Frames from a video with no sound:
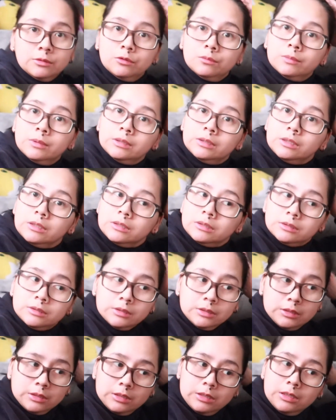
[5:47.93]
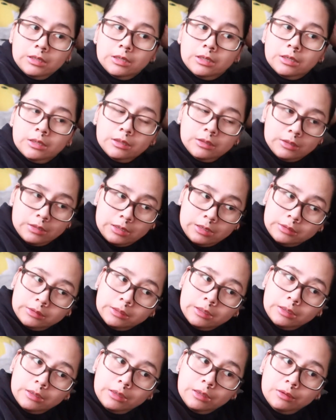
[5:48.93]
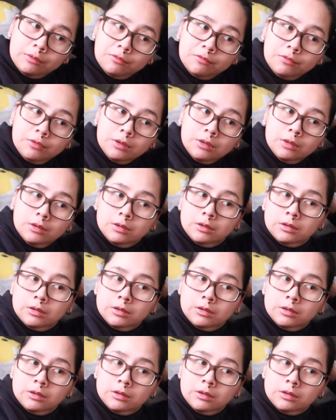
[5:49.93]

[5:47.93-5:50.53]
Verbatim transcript: dumating si Ate Rivi.